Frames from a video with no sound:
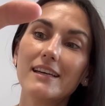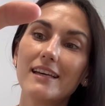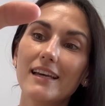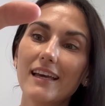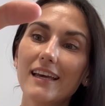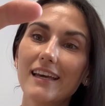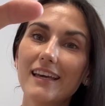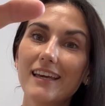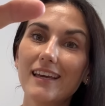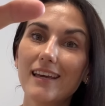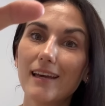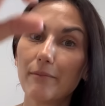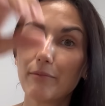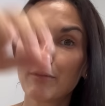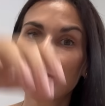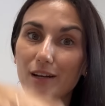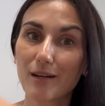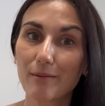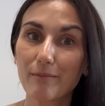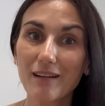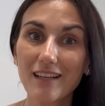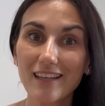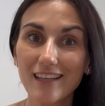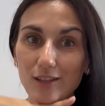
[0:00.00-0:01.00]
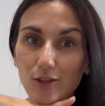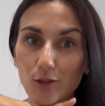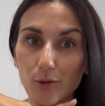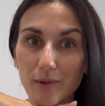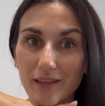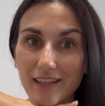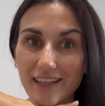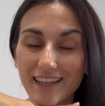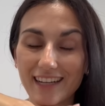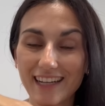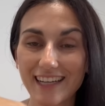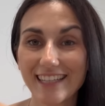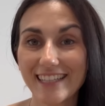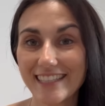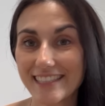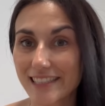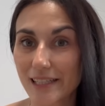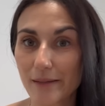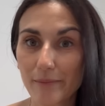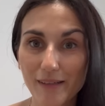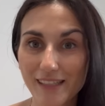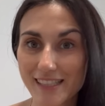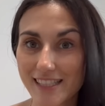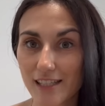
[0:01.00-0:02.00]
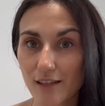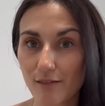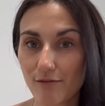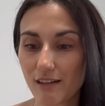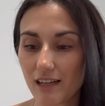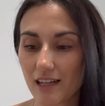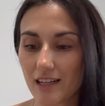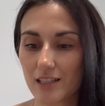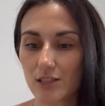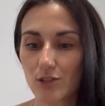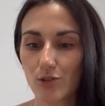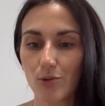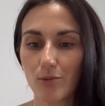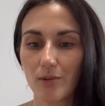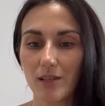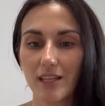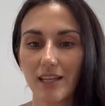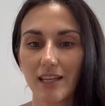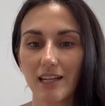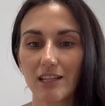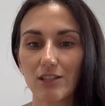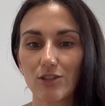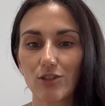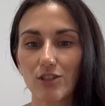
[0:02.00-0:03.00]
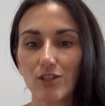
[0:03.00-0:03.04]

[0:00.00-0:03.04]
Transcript: ponerme eh, ponérmela de tobillera. Y es que me chiflan las tobilleras, o